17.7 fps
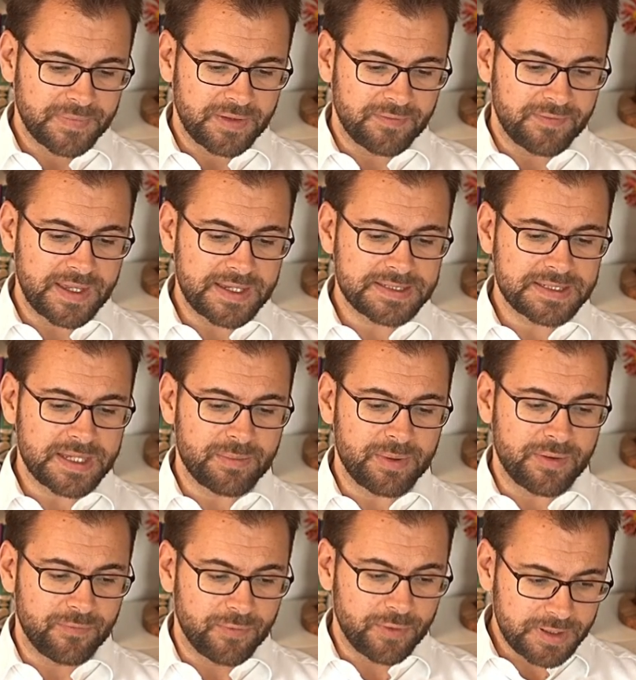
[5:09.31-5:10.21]
Wer es
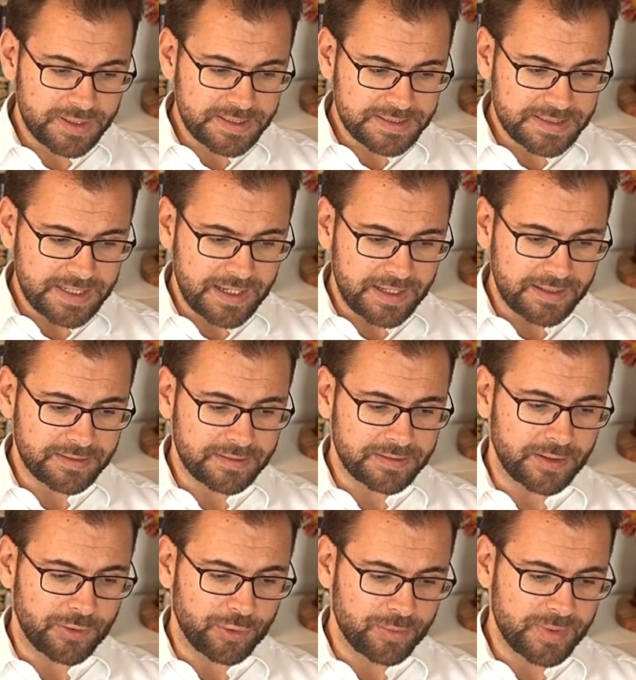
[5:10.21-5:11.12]
aber wirklich tat,
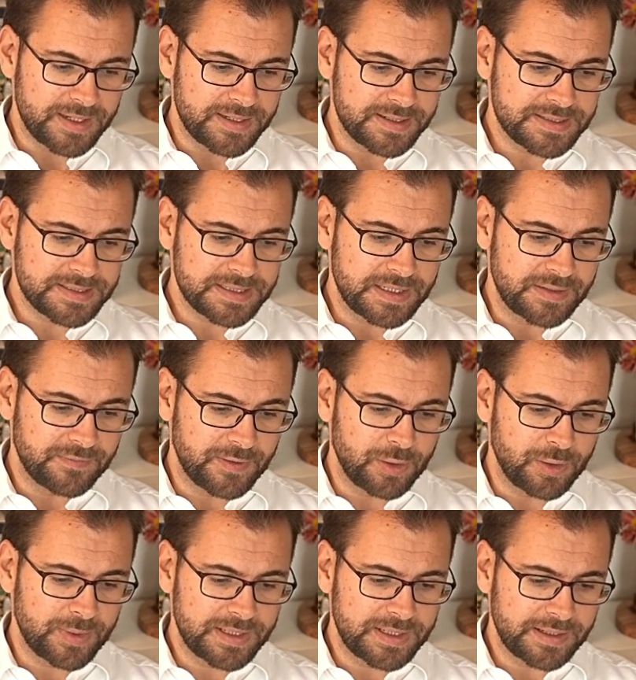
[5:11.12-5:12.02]
darüber ist,
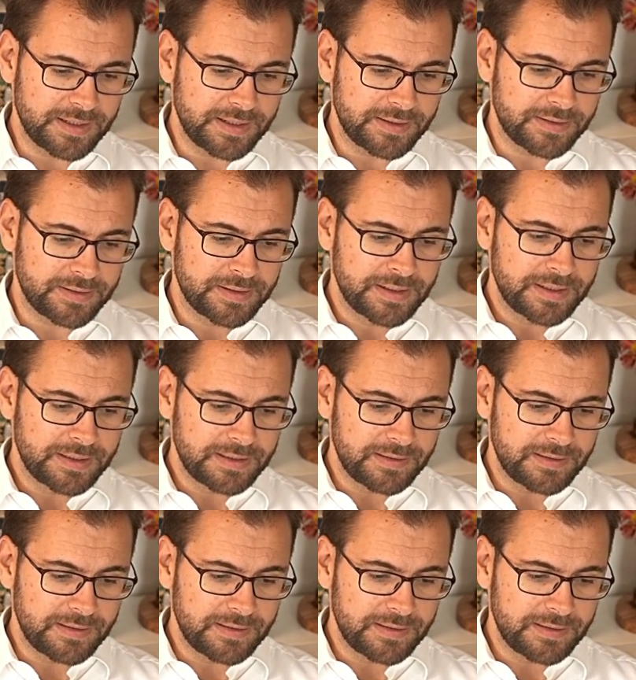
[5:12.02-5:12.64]
wie über die Ringe,